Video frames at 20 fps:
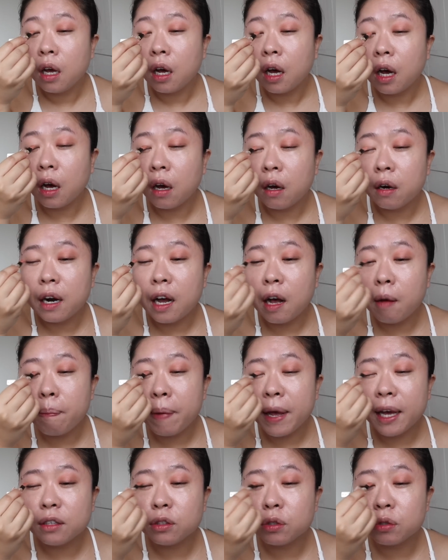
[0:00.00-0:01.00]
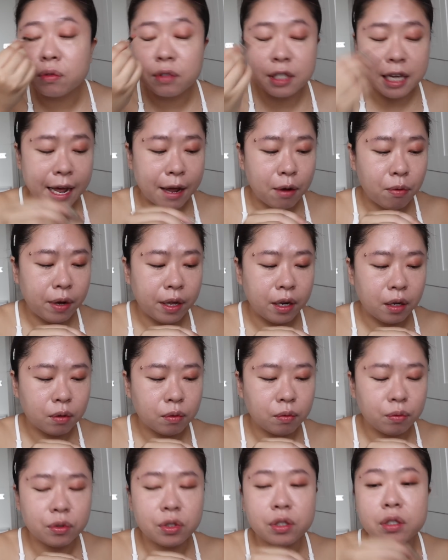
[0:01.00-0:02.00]
好，然后 back to 财委的
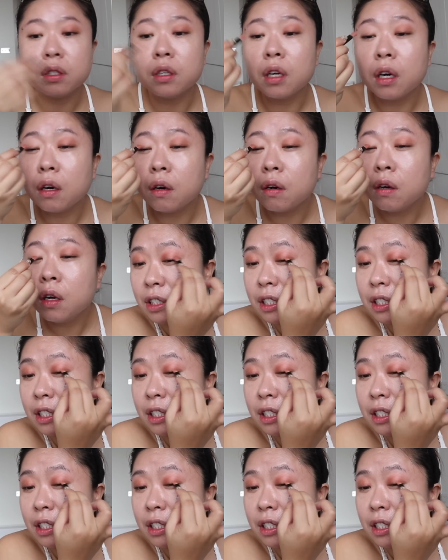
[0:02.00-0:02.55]
故事哈，